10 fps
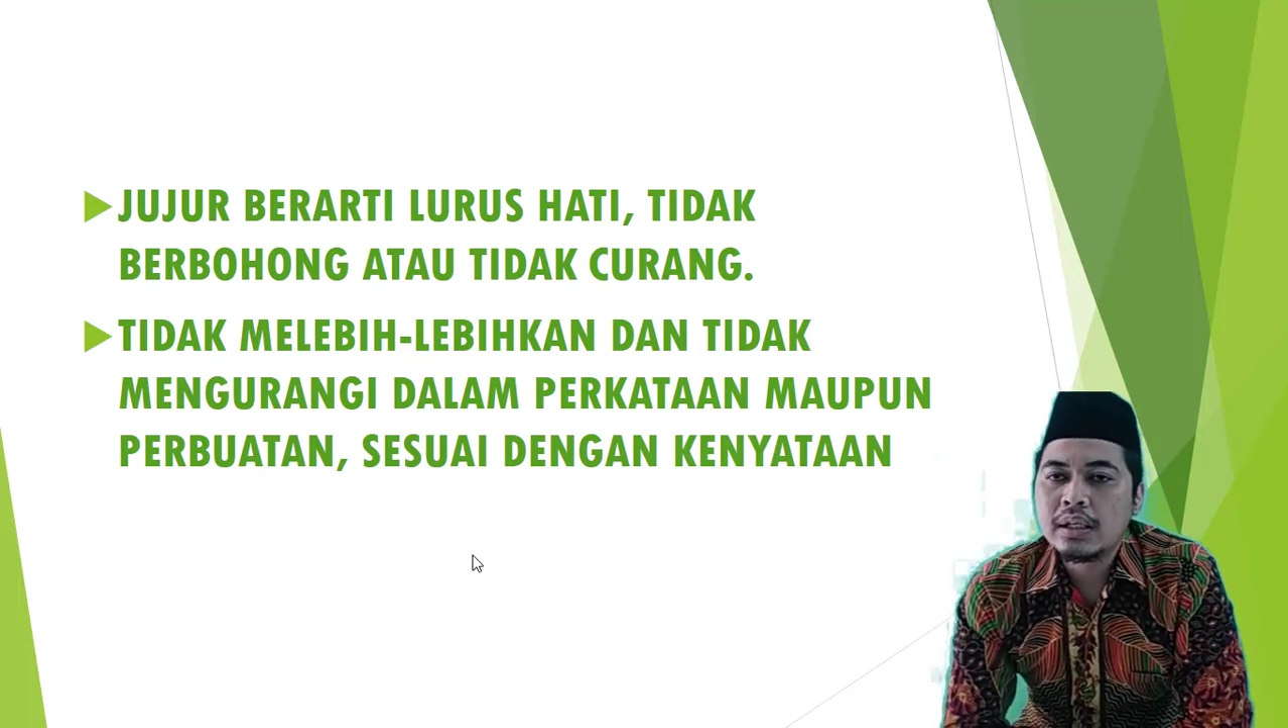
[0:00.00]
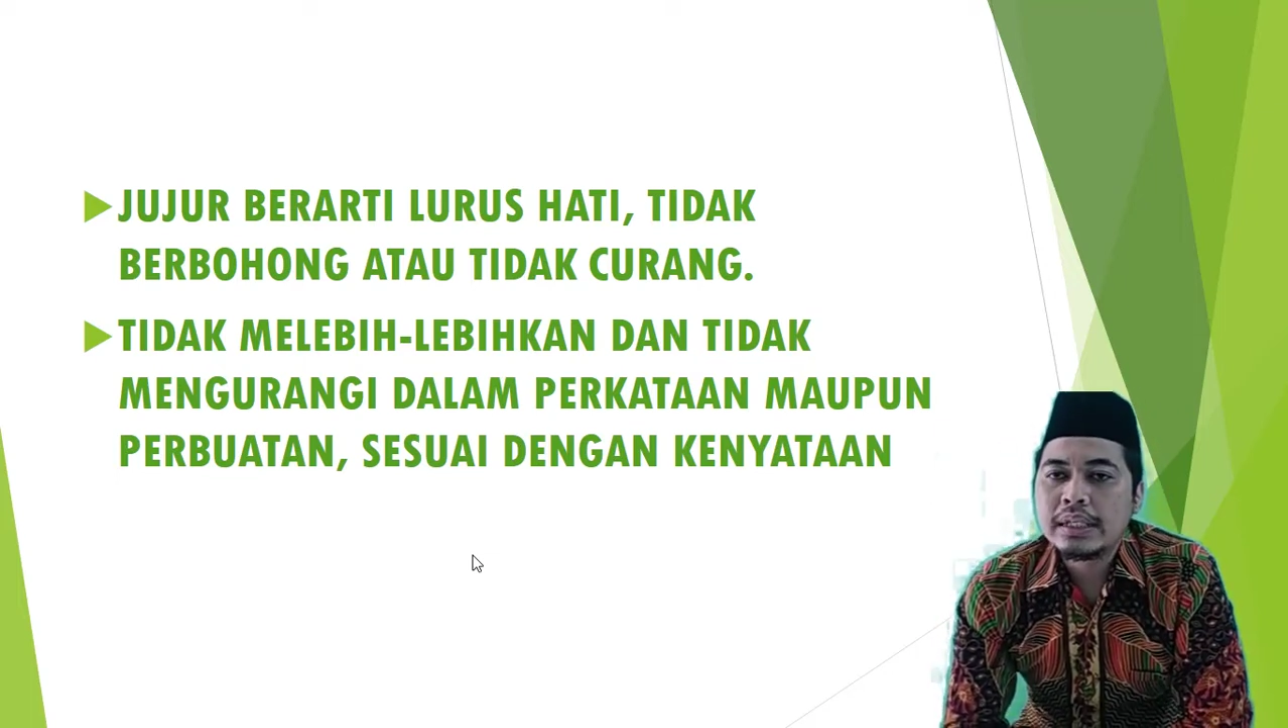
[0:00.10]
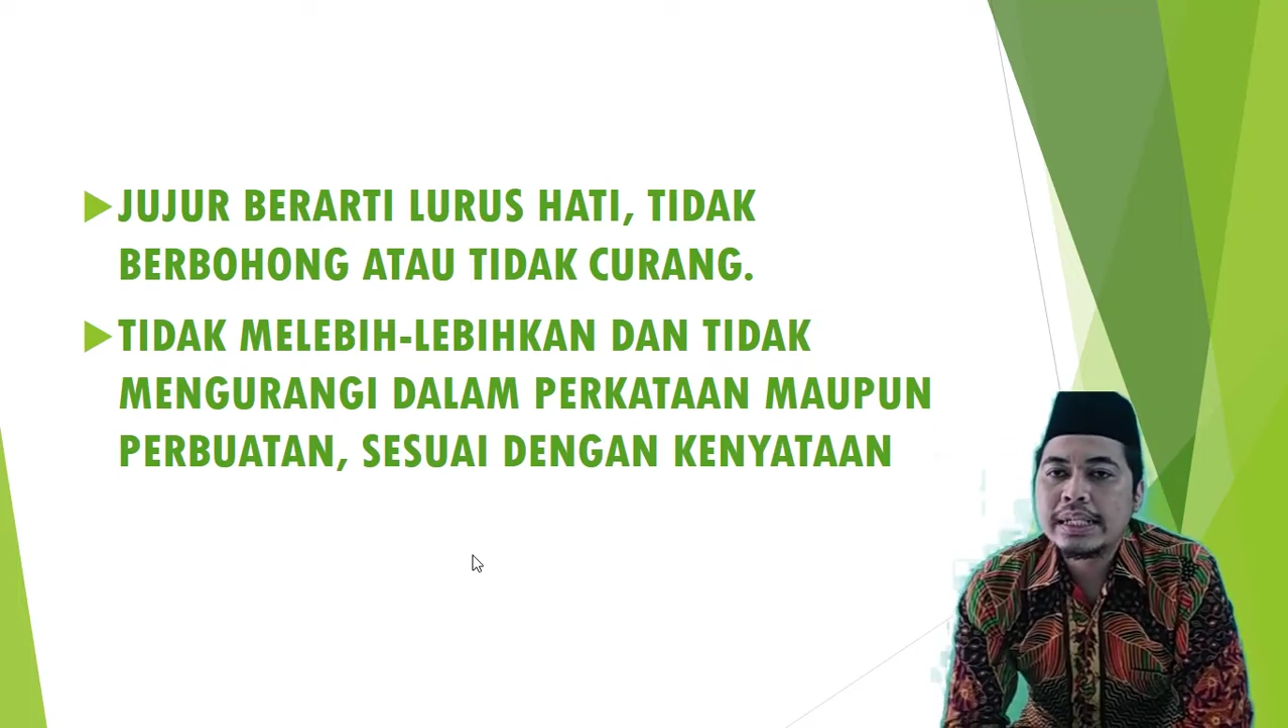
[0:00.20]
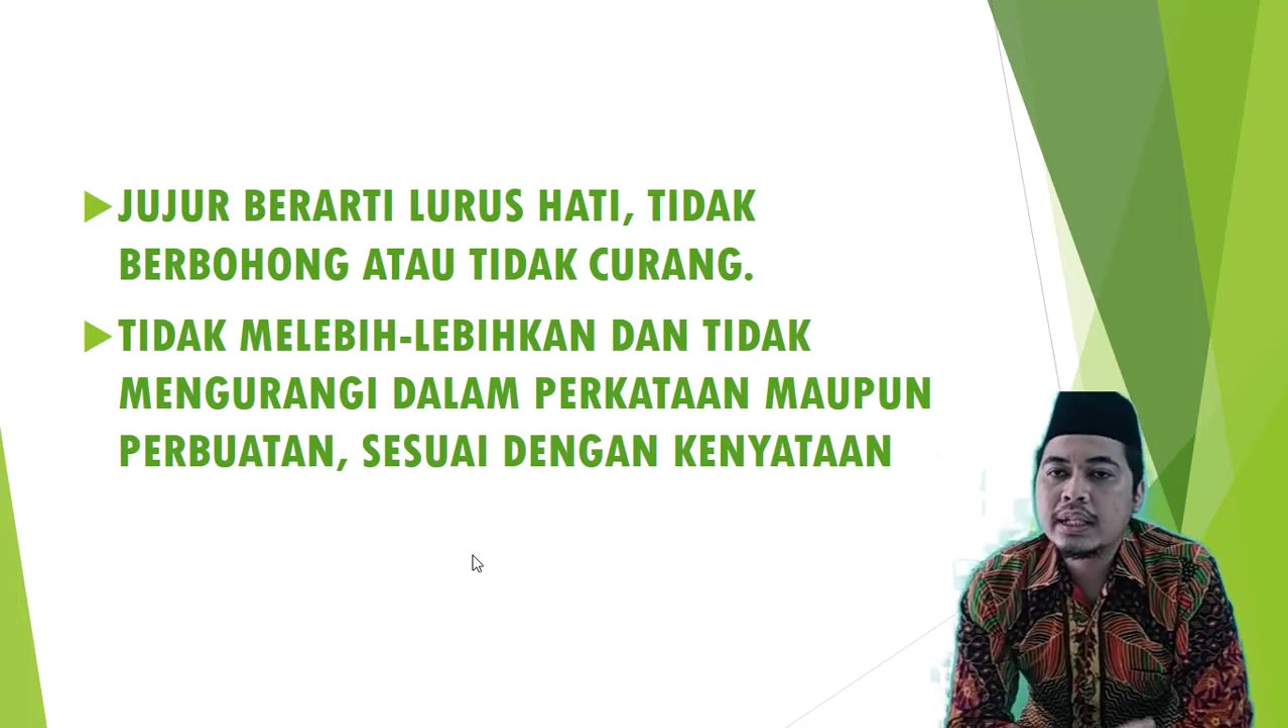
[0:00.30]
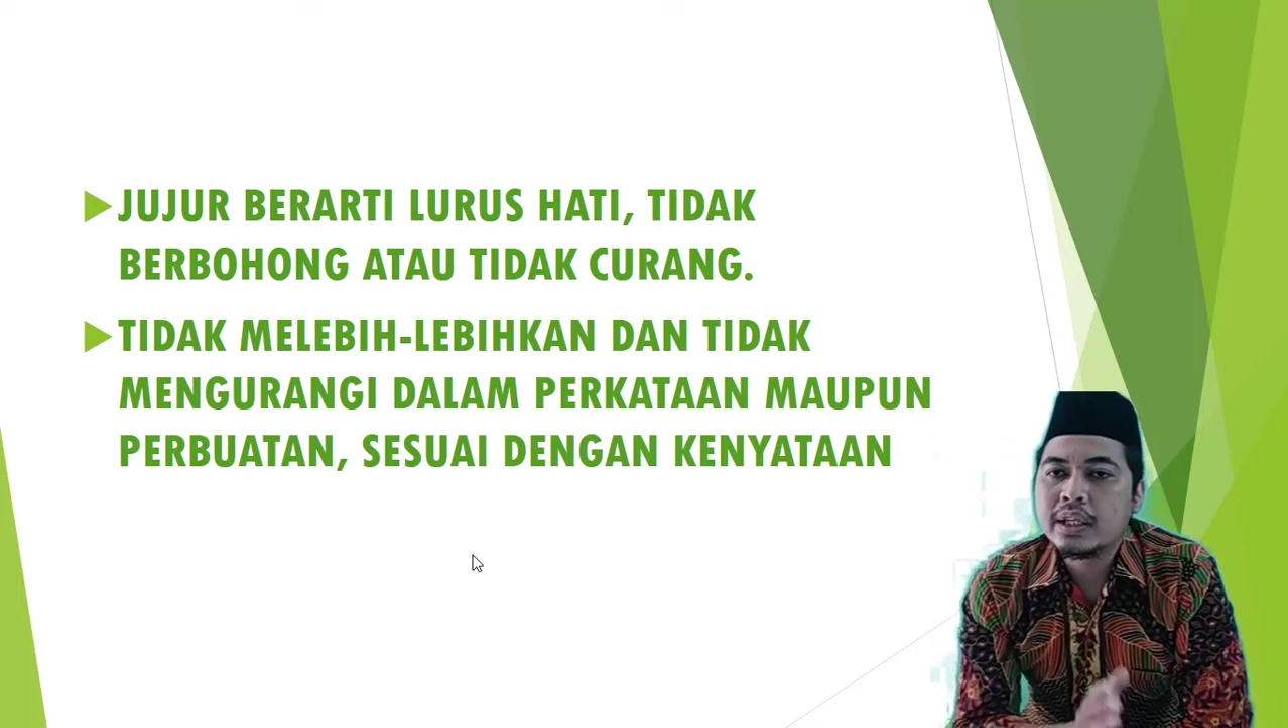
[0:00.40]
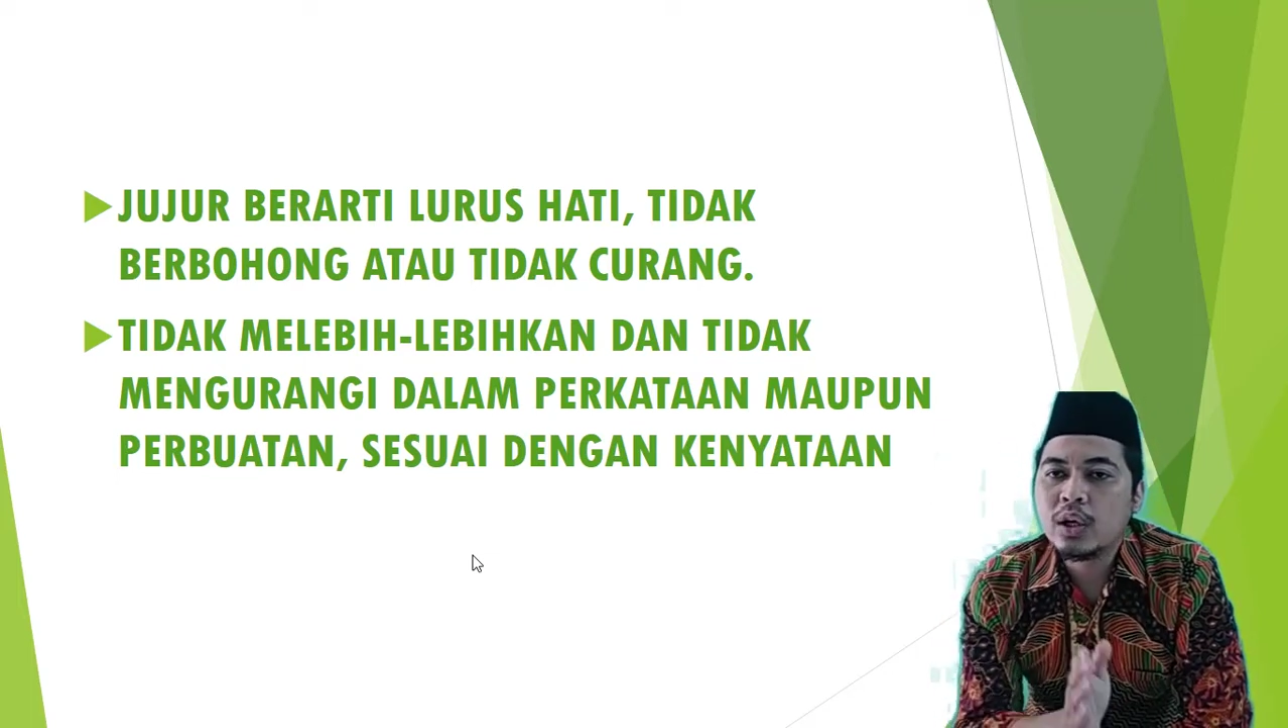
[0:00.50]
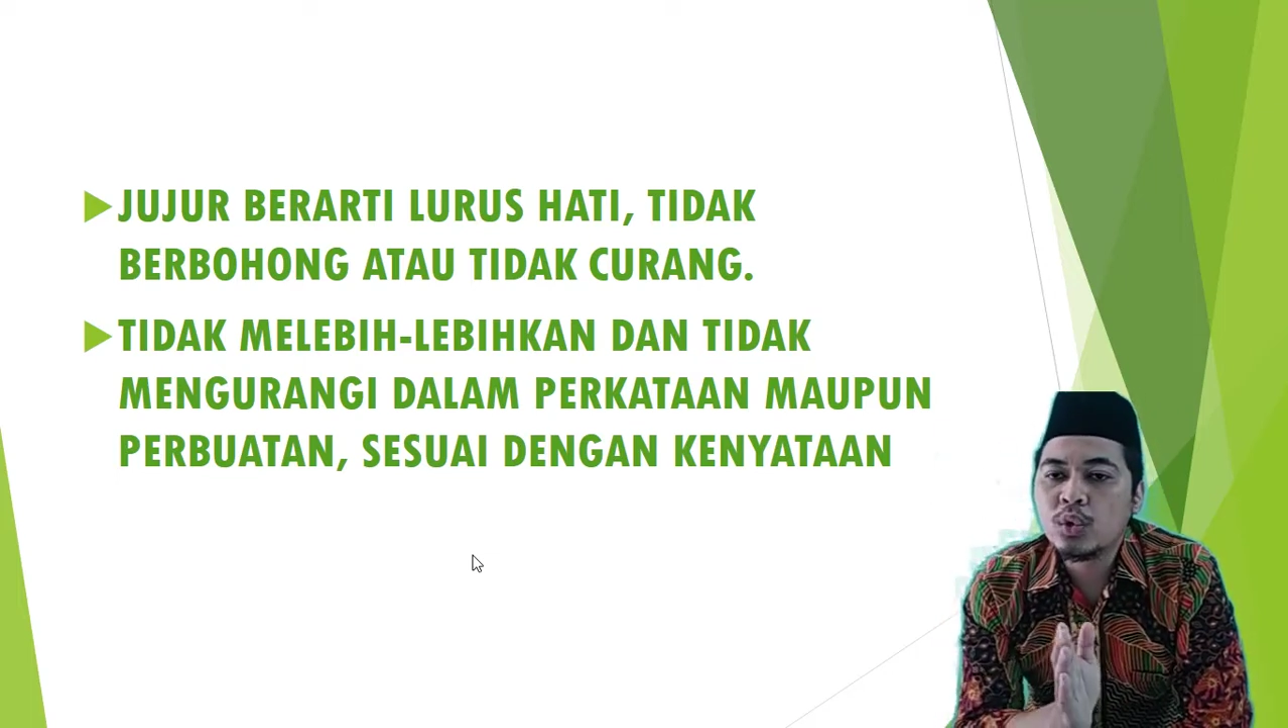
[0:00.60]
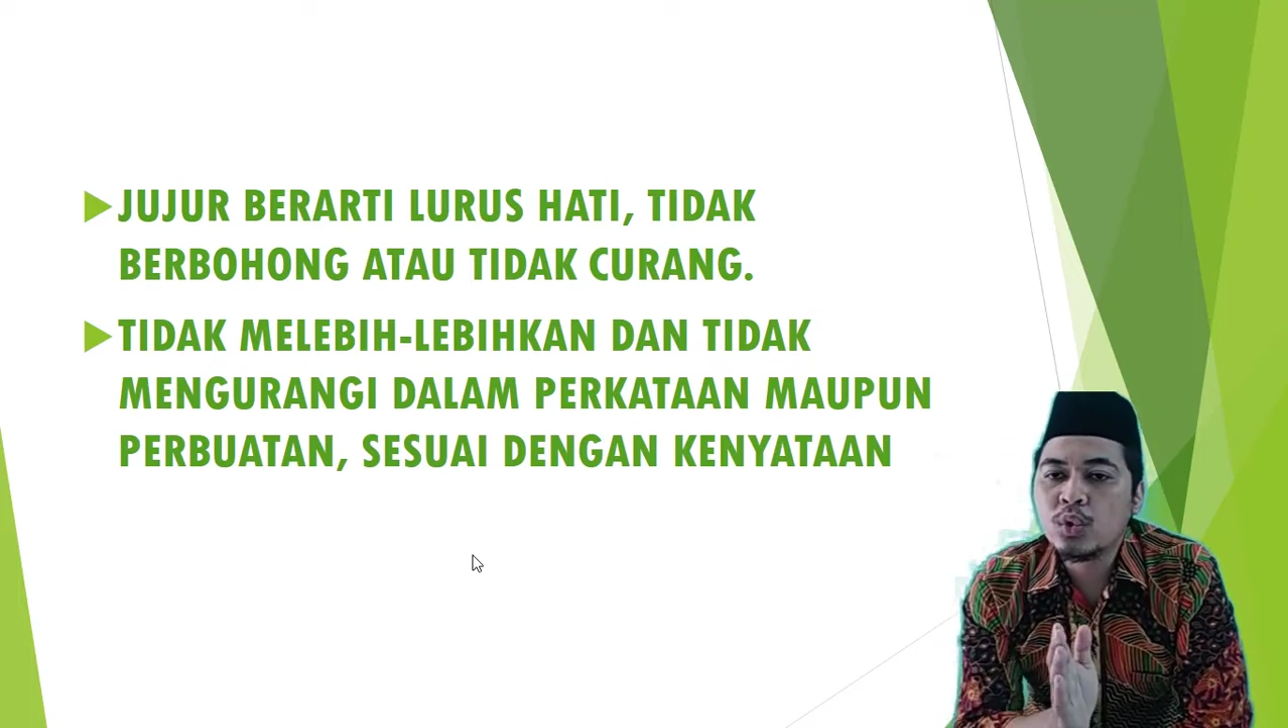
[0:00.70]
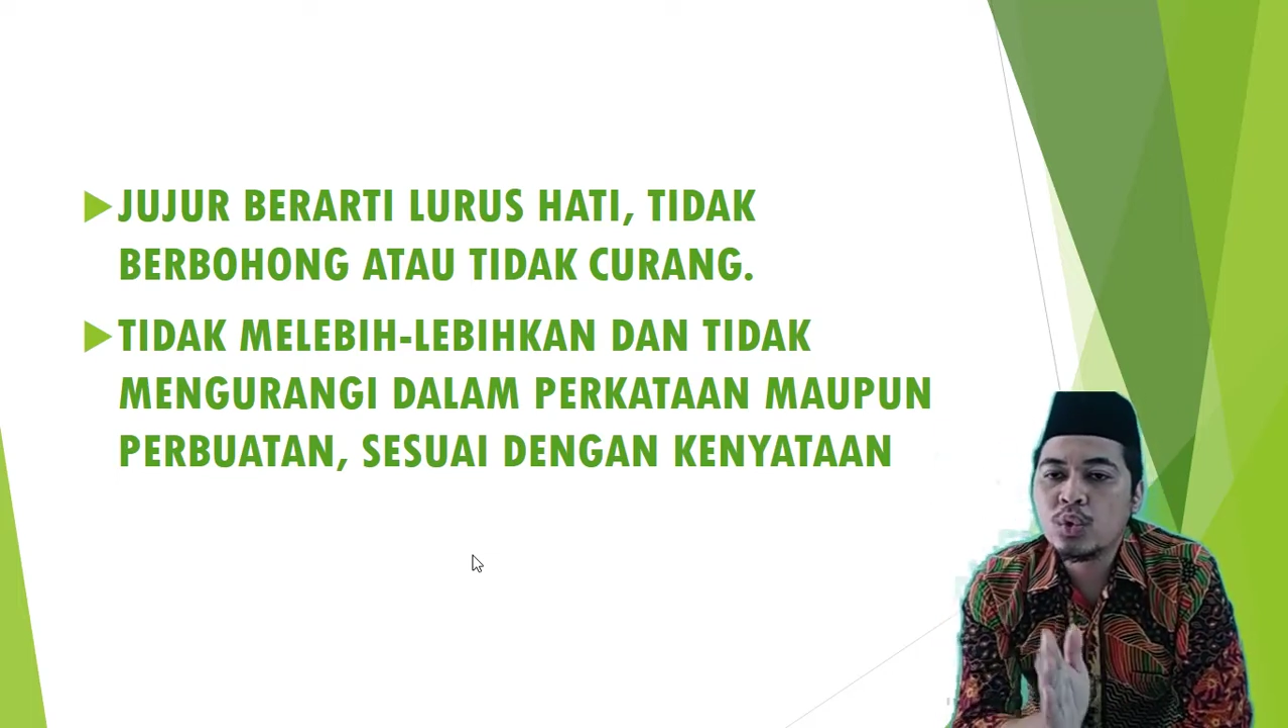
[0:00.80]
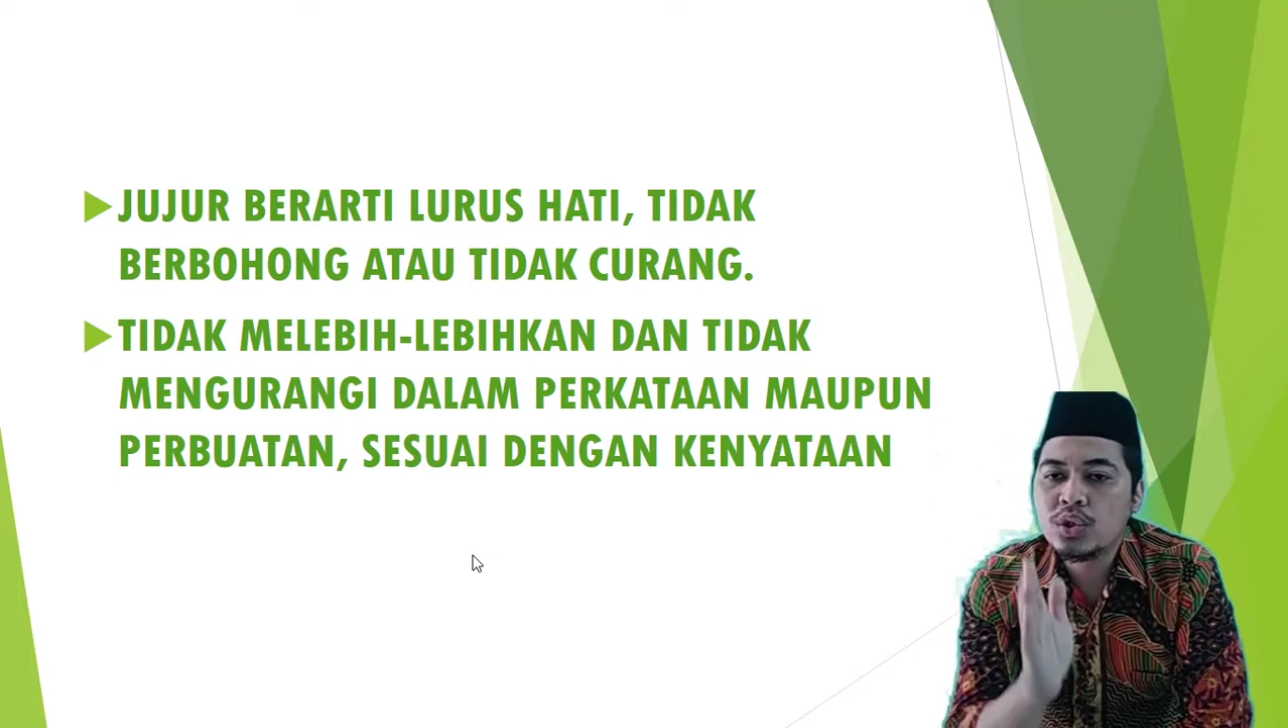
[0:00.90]
niat yang
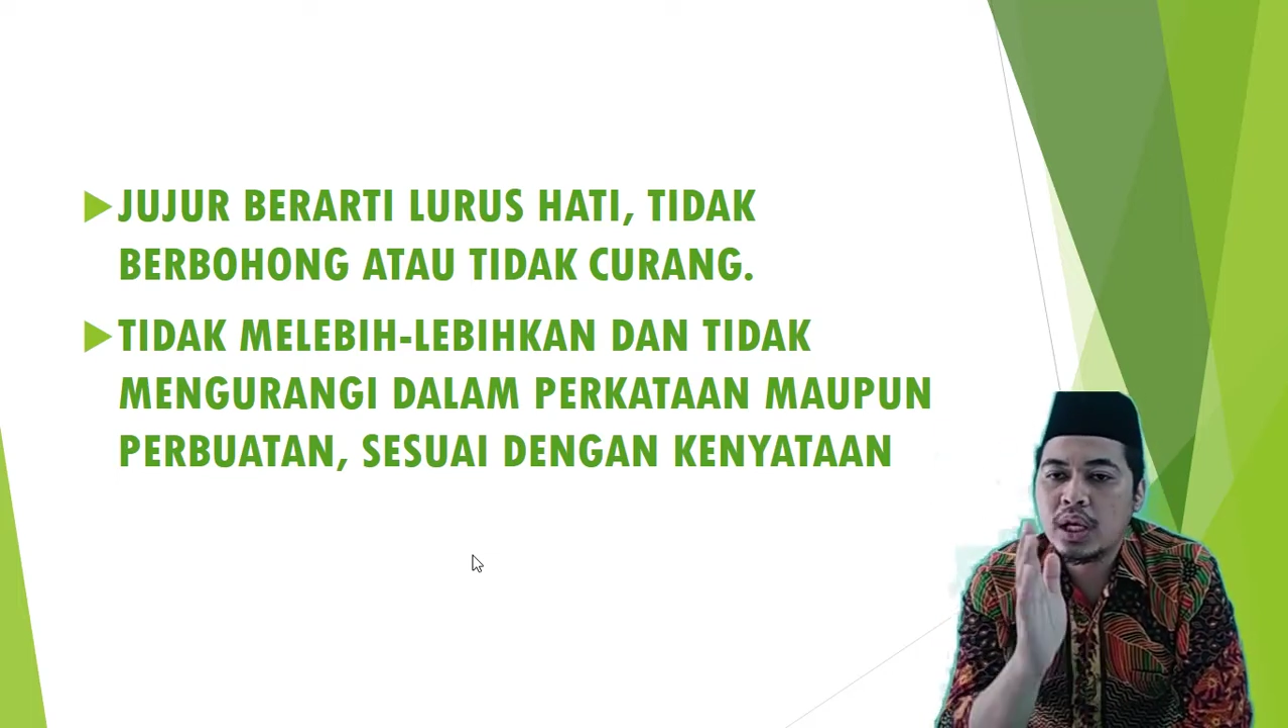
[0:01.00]
lurus